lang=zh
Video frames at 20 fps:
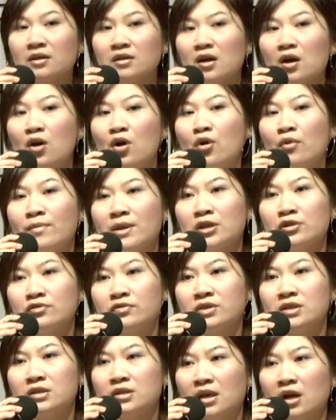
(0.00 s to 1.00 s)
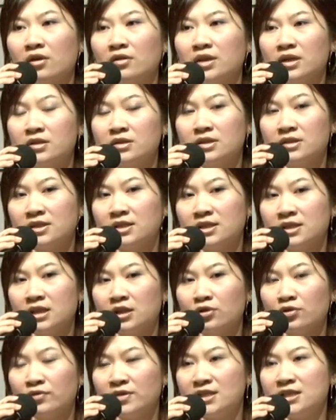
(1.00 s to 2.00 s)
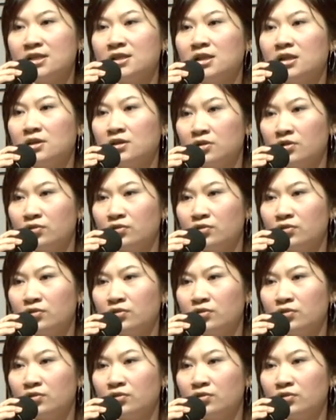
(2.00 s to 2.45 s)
然后后面就是你要跟着这些有经验的、